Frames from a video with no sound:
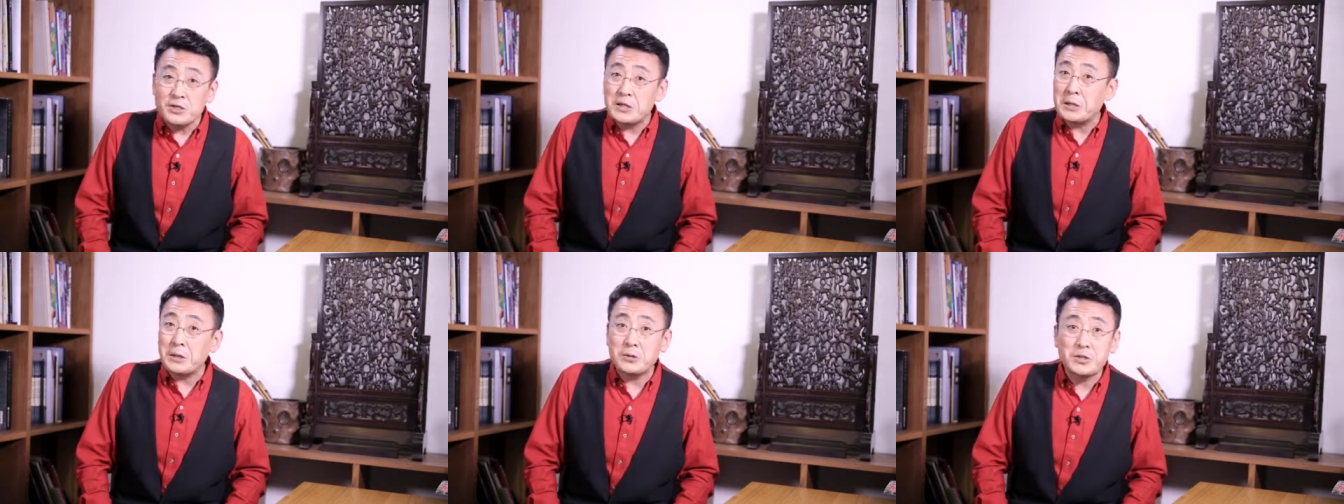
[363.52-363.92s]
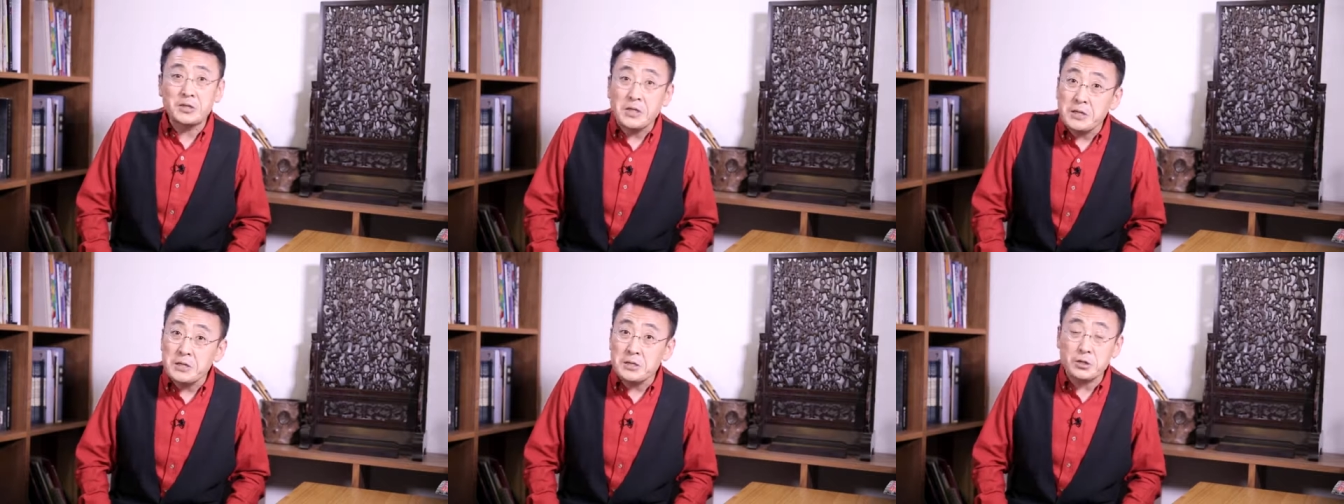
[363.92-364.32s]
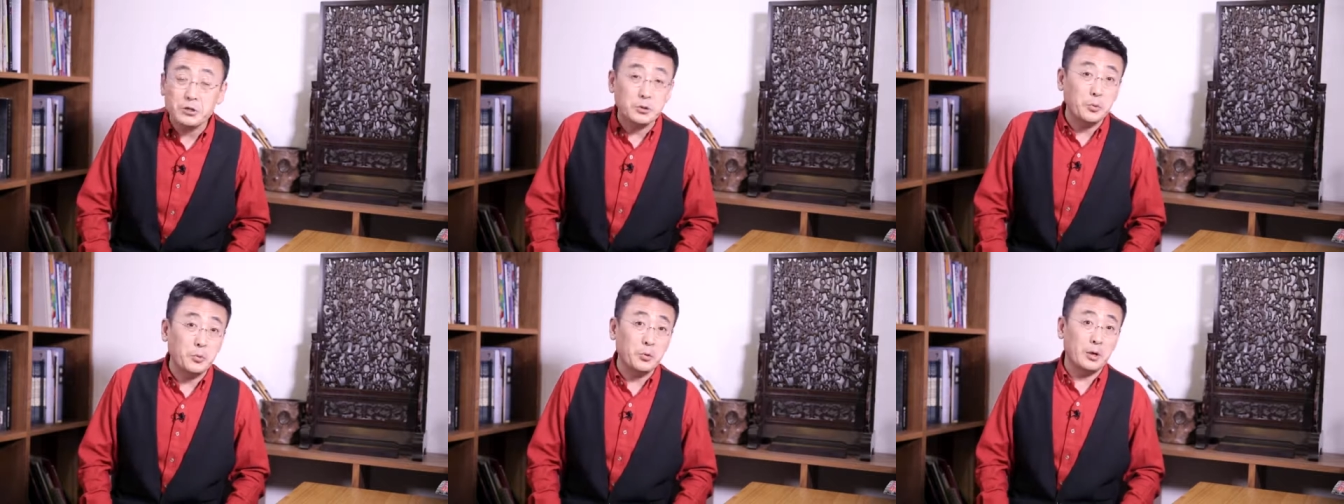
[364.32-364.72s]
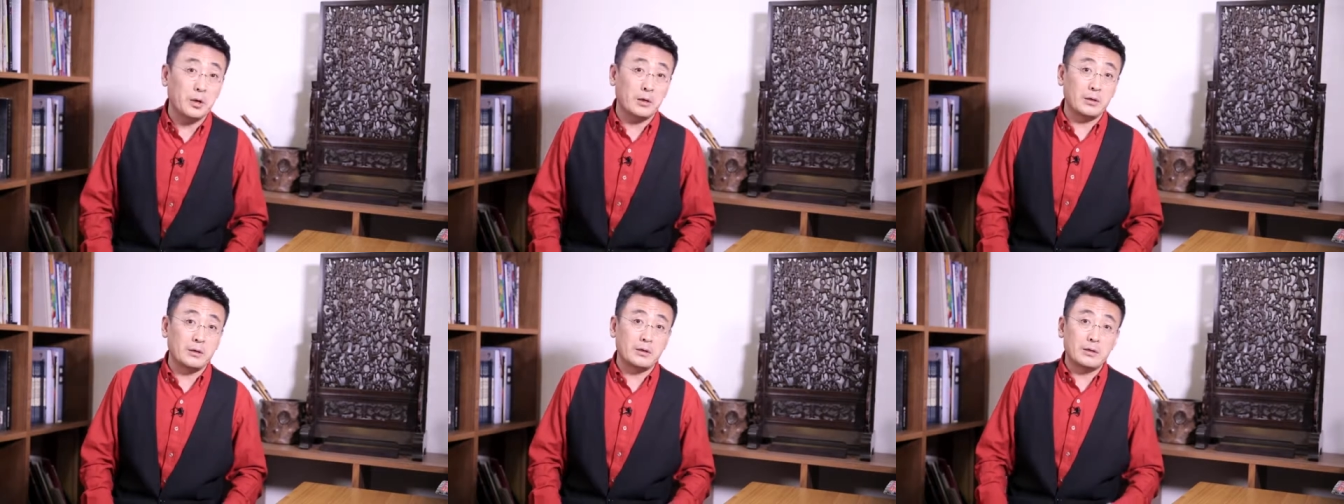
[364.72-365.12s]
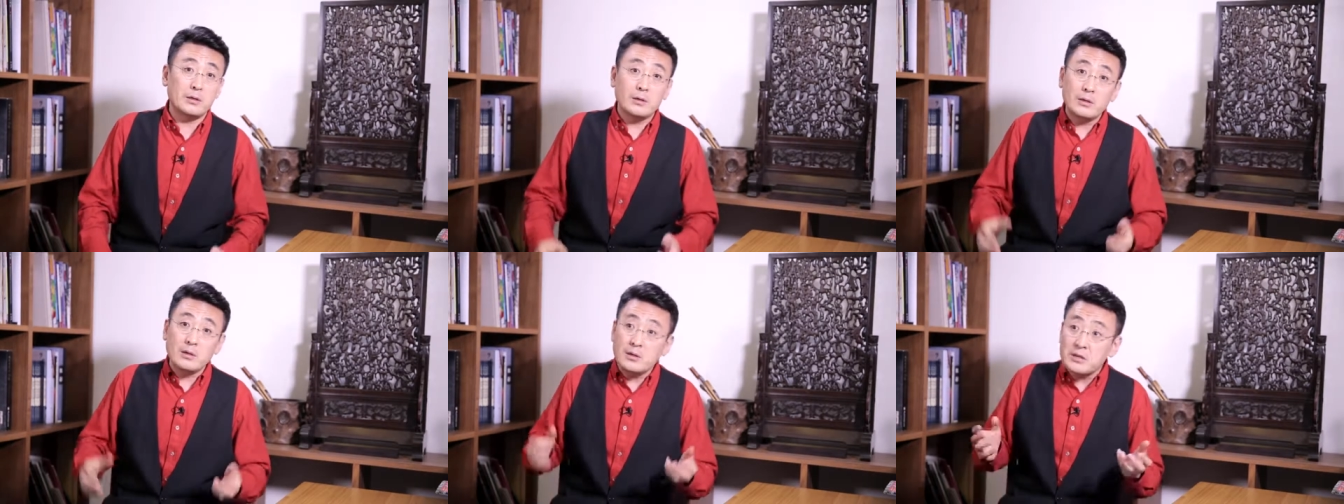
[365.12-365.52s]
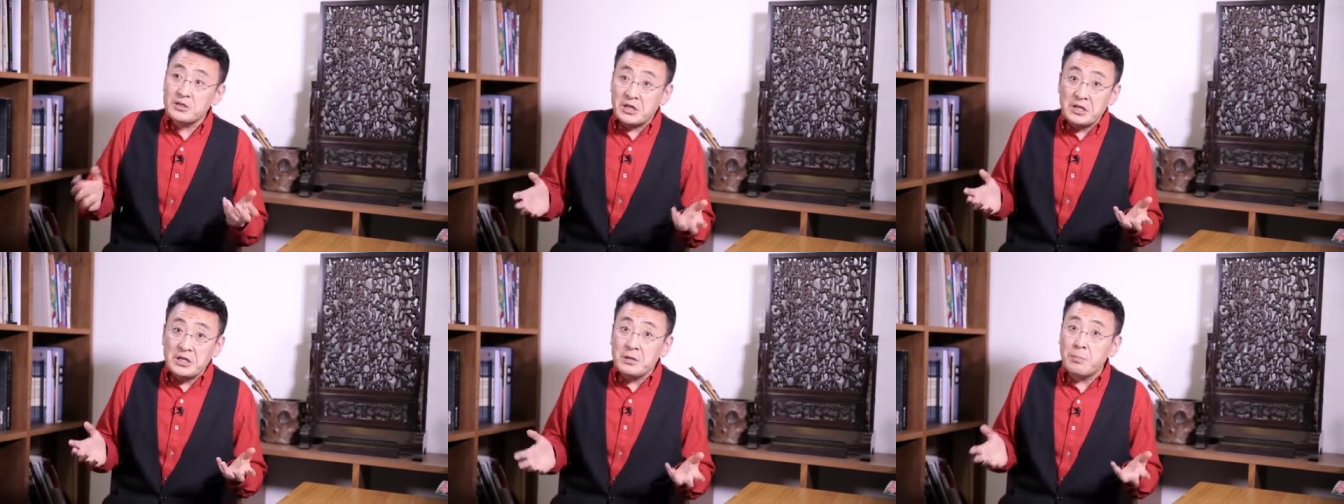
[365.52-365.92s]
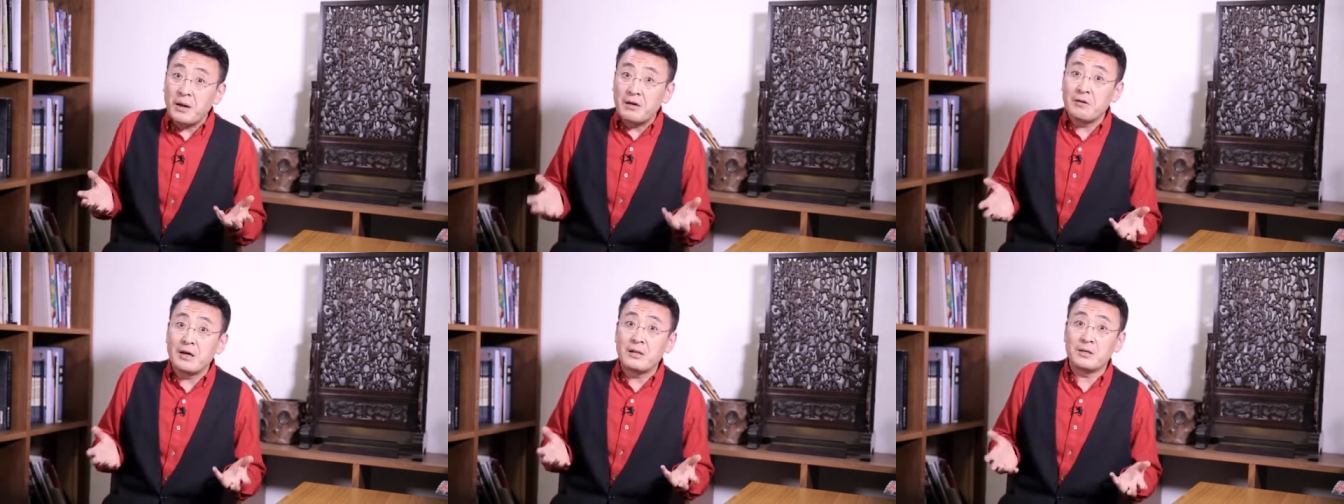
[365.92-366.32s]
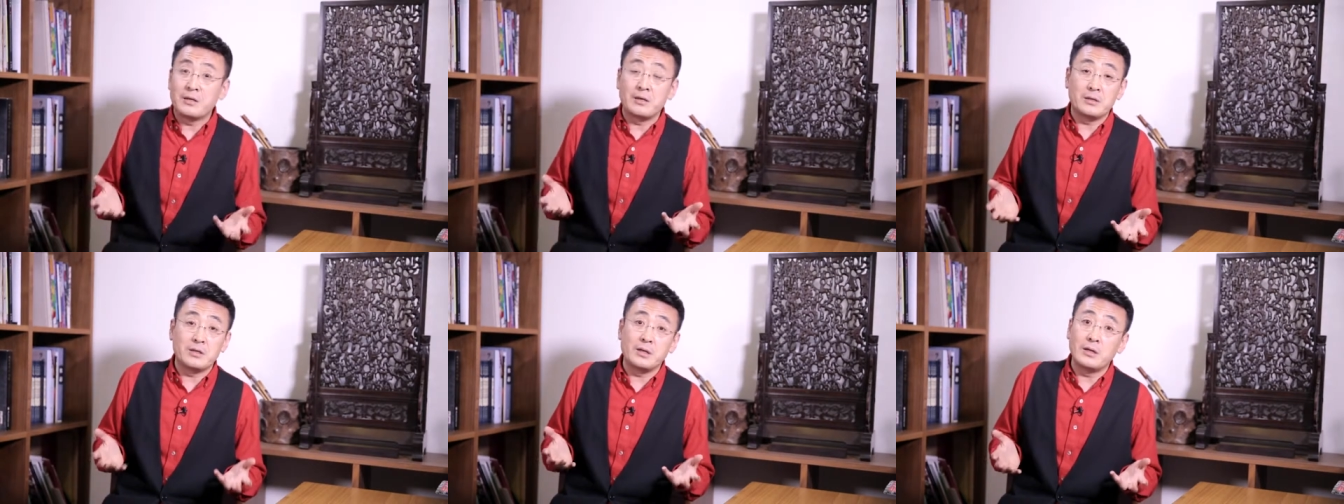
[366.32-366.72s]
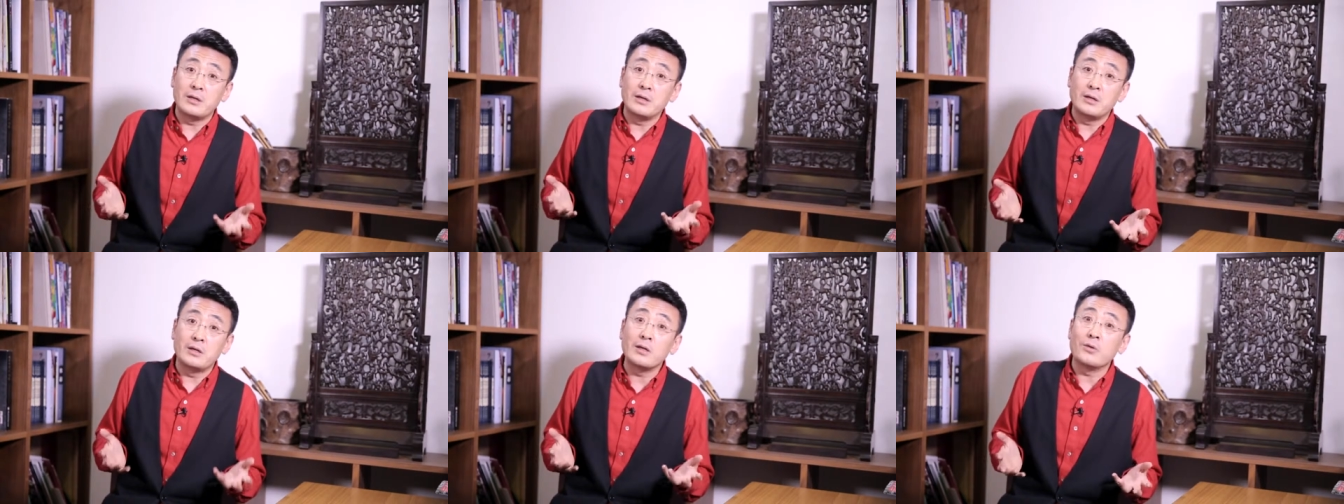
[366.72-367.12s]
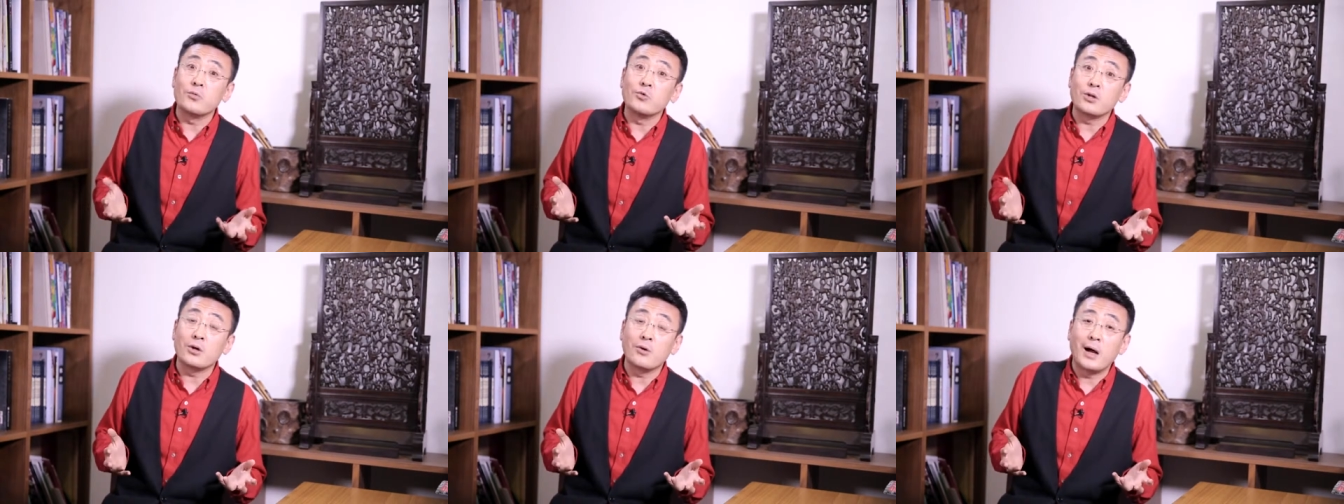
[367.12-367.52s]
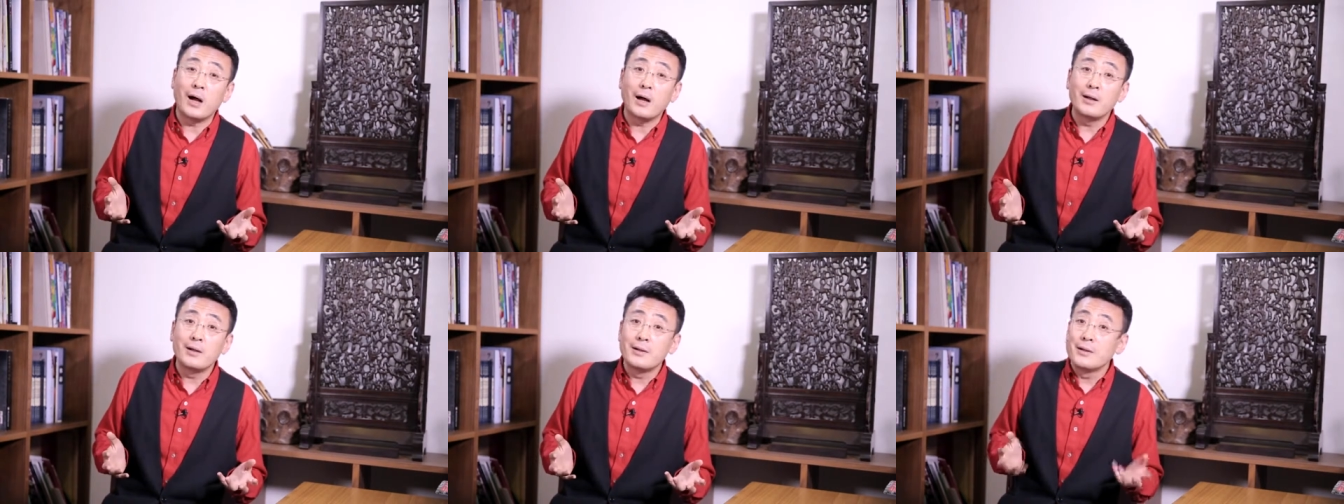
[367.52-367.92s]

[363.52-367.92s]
你要真收了这一百万的这个礼物的话，